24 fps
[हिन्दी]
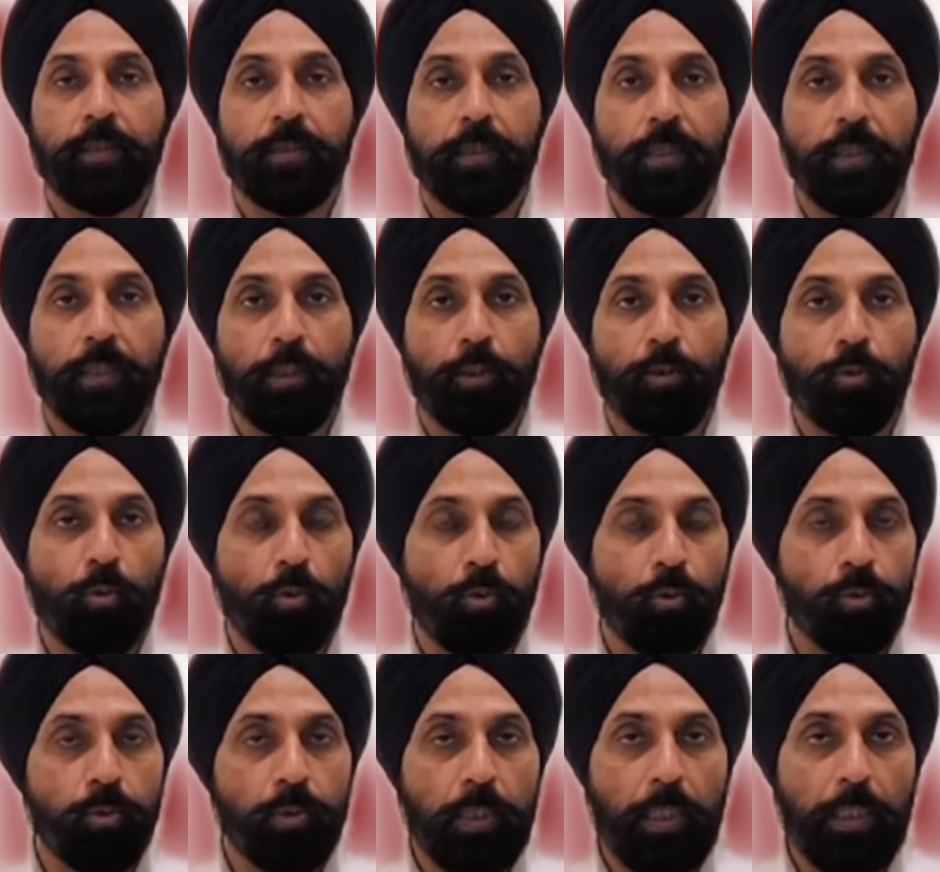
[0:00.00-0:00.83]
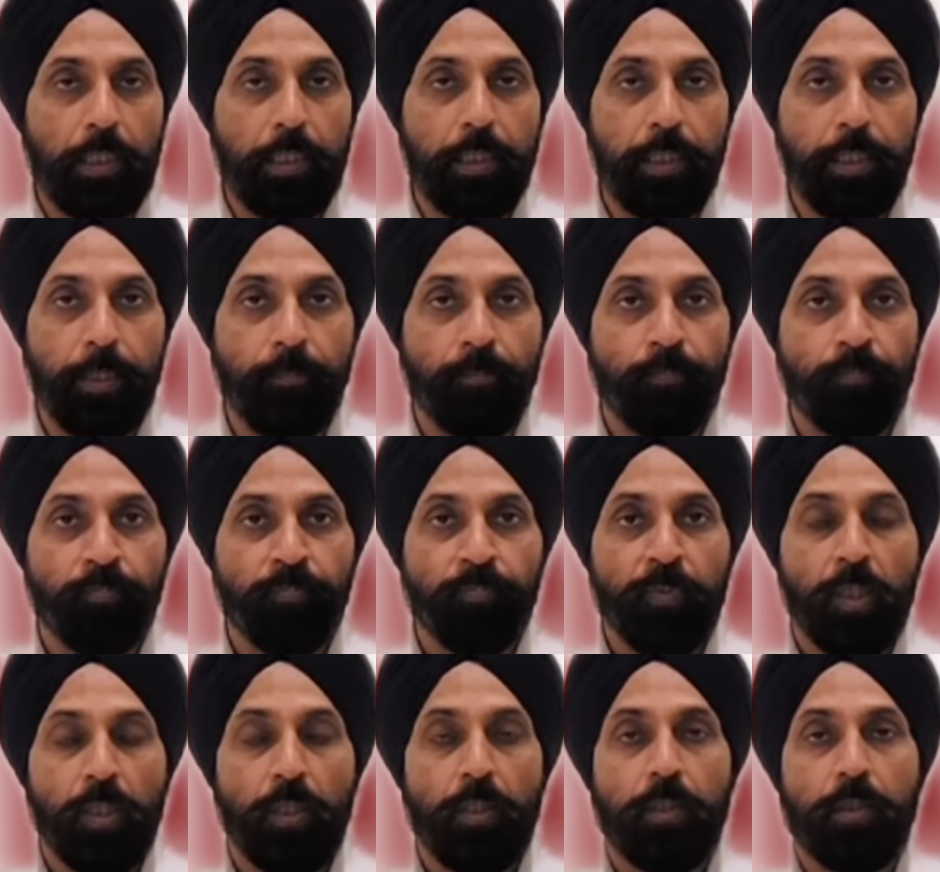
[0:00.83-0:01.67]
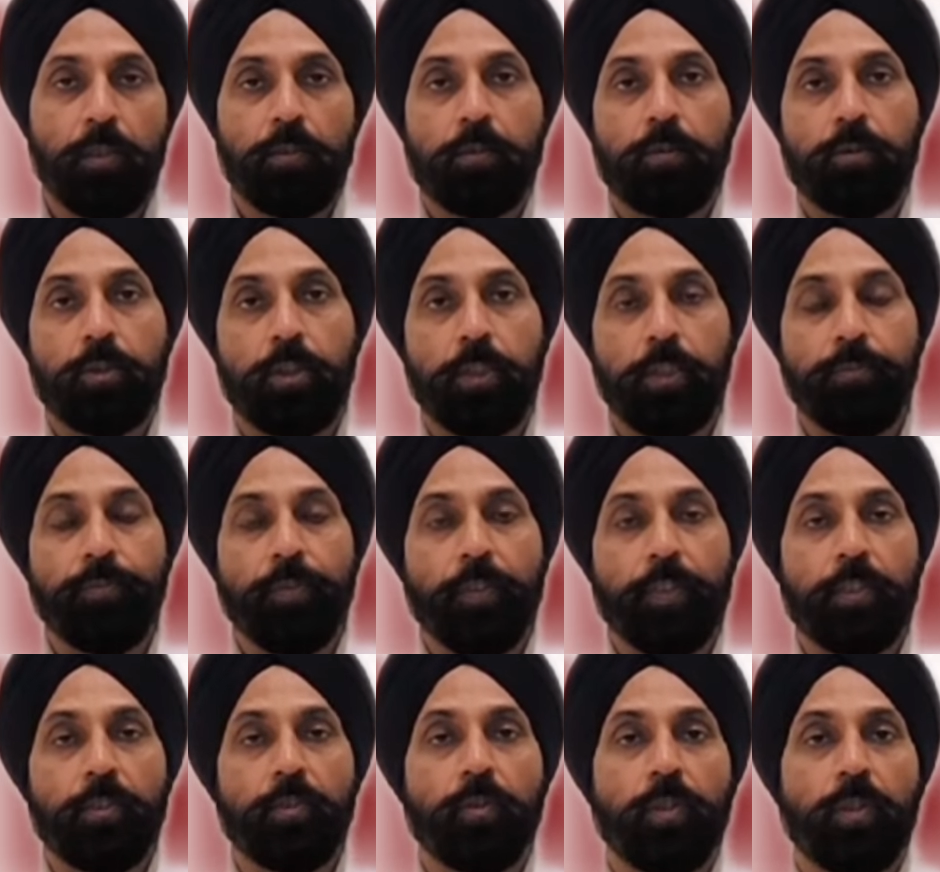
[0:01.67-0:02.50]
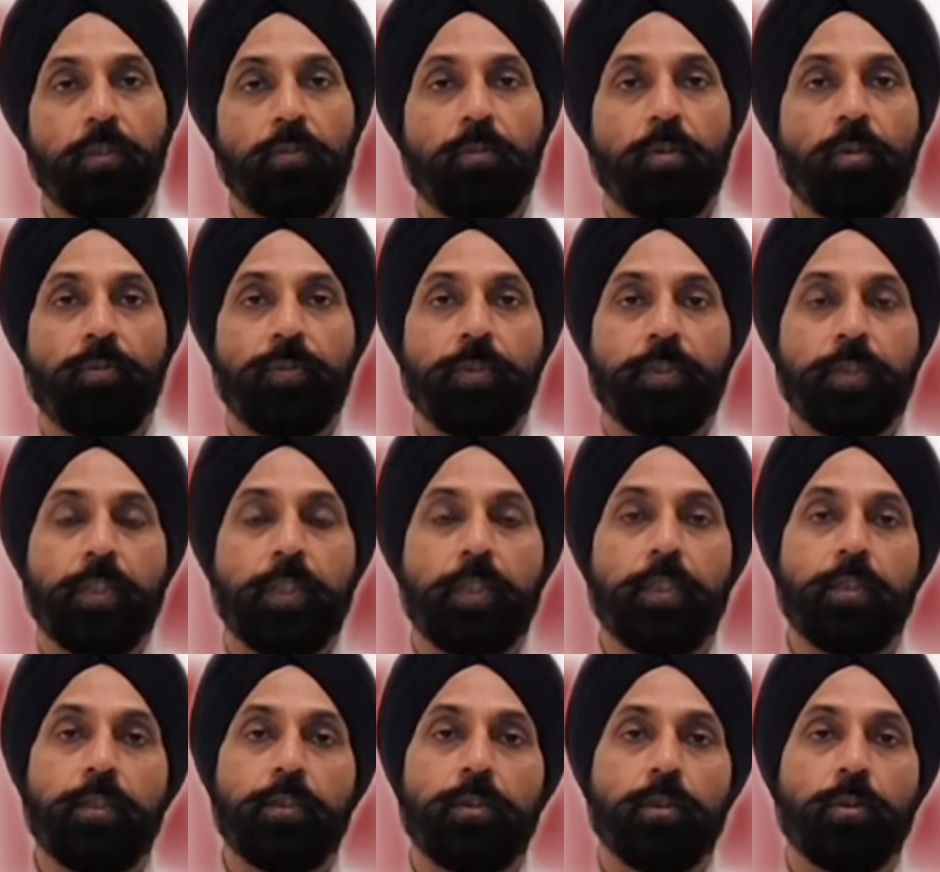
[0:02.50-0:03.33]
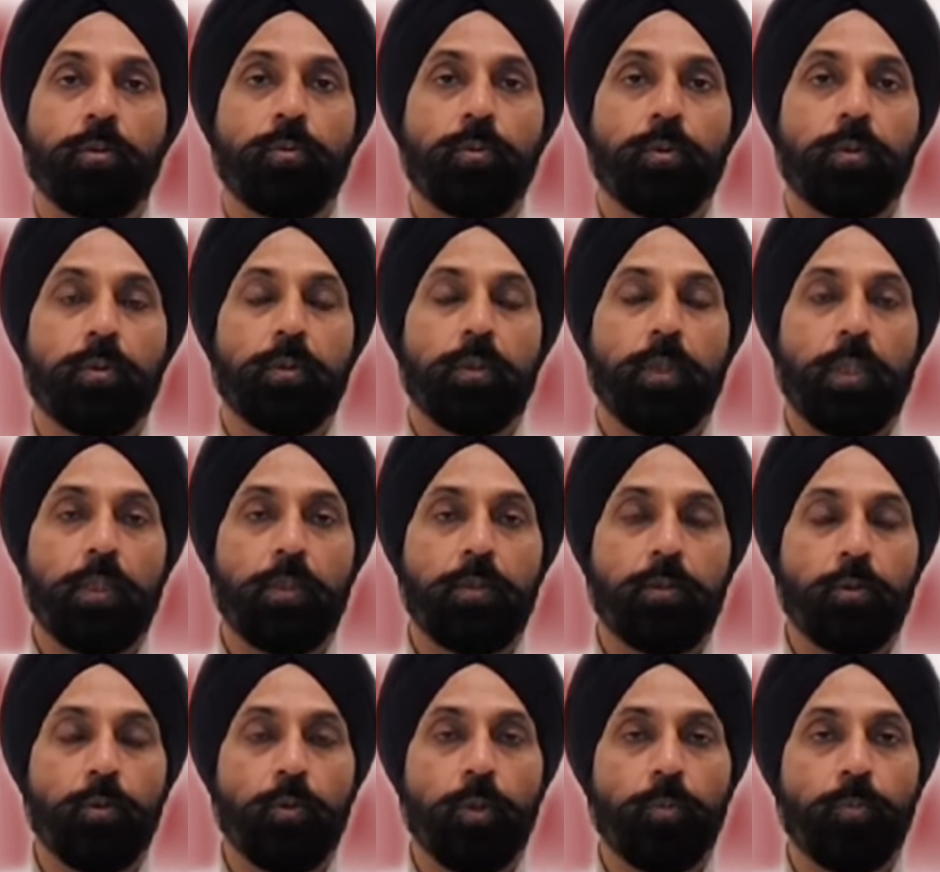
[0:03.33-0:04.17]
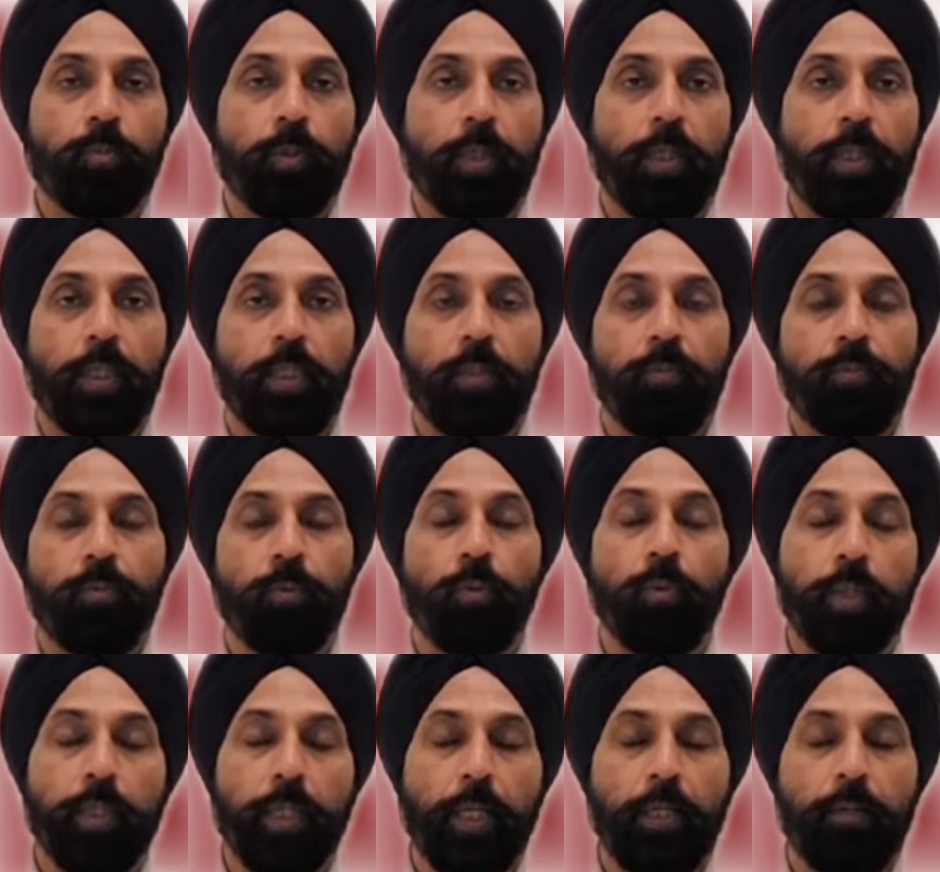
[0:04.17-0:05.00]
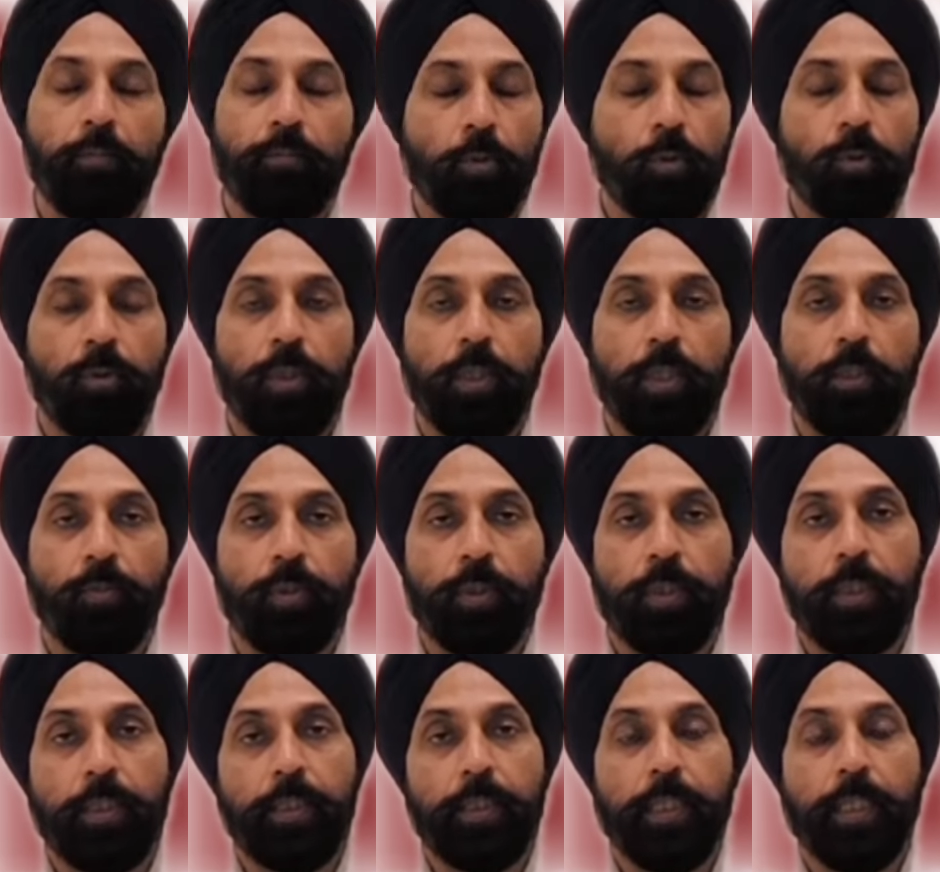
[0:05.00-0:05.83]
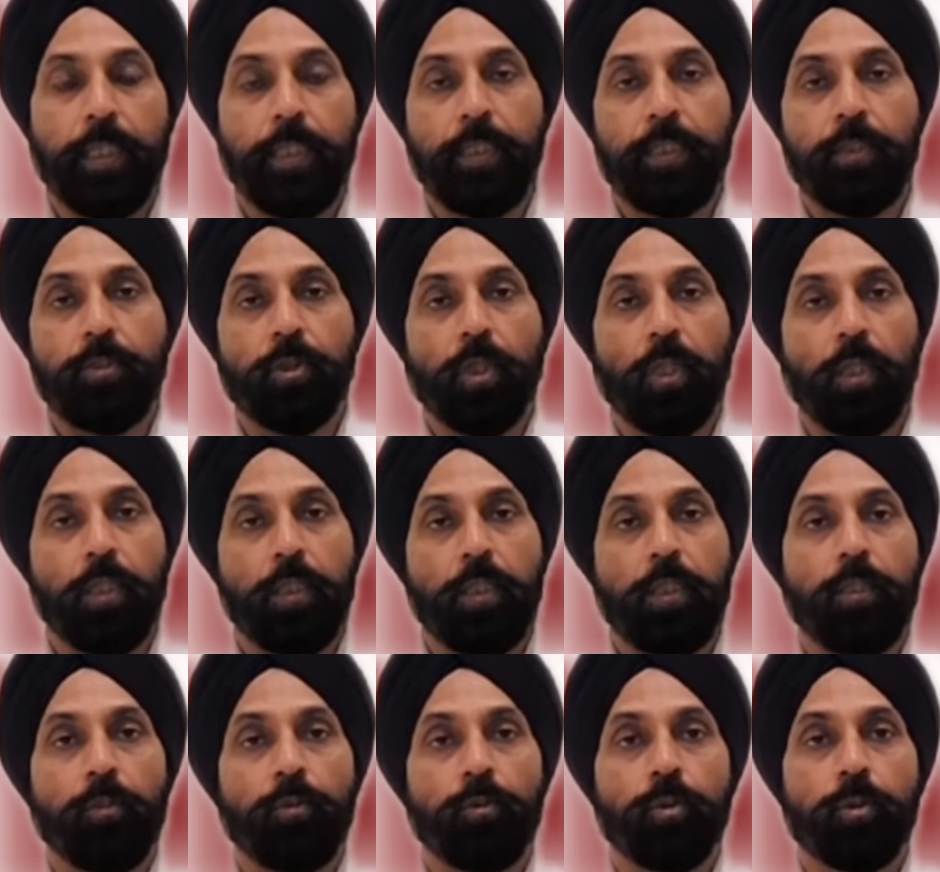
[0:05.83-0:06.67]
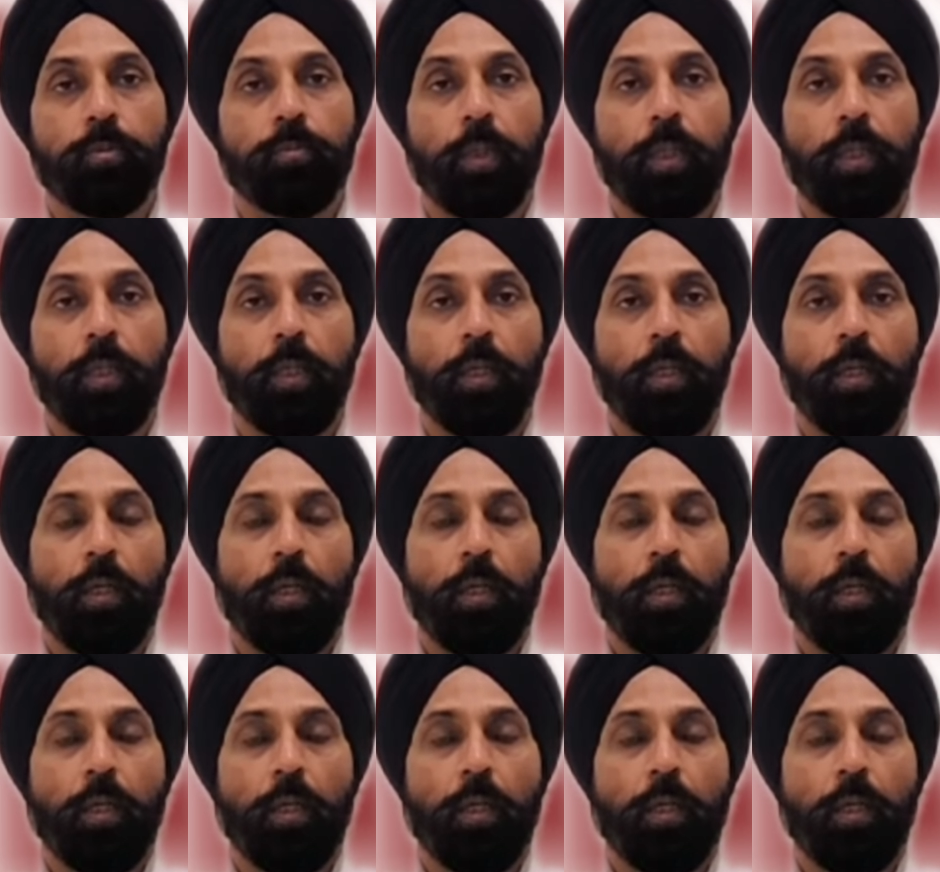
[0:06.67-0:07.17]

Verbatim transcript: कर सके तो उसके लिए चीफ एग्जीक्यूटिव ऑफिसर की जरूर ज़रूरत पड़ेगी फुल टाइम कोई ना कोई अधिकारी चाहिए उसमें